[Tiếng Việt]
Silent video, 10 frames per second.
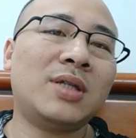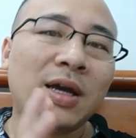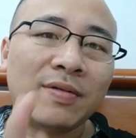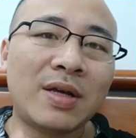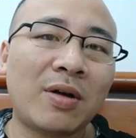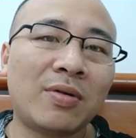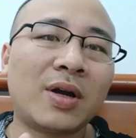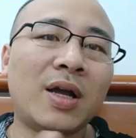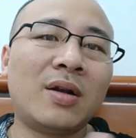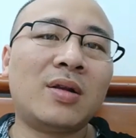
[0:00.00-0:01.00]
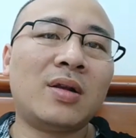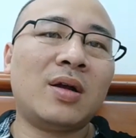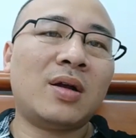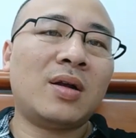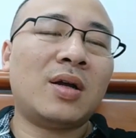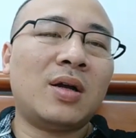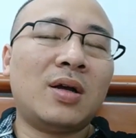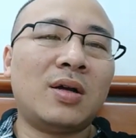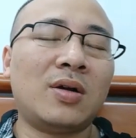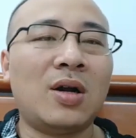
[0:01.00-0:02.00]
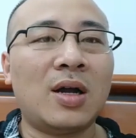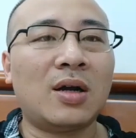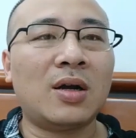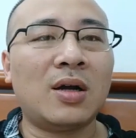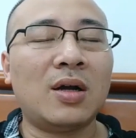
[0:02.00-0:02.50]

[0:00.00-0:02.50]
chế với nhau, nó kết uh, gọi là